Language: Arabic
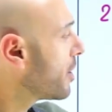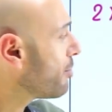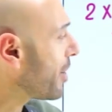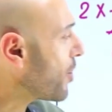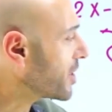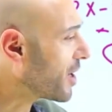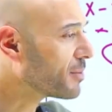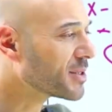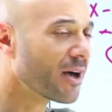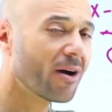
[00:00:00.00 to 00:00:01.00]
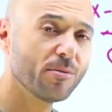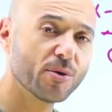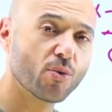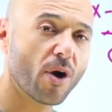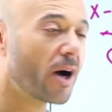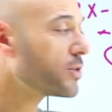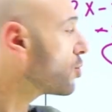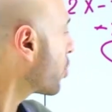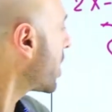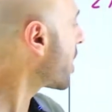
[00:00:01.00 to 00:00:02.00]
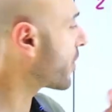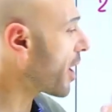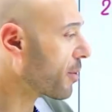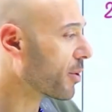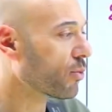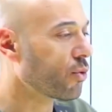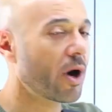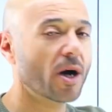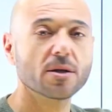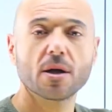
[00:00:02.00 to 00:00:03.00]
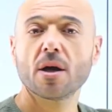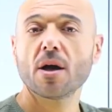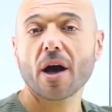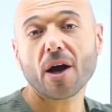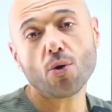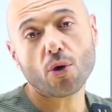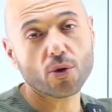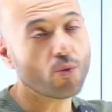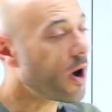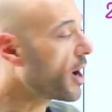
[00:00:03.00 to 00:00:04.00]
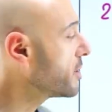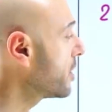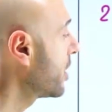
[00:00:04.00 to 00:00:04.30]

في واحد خمسة أقل من واحد وثلاثه أكبر من واحد خلينا ناخذ الواحد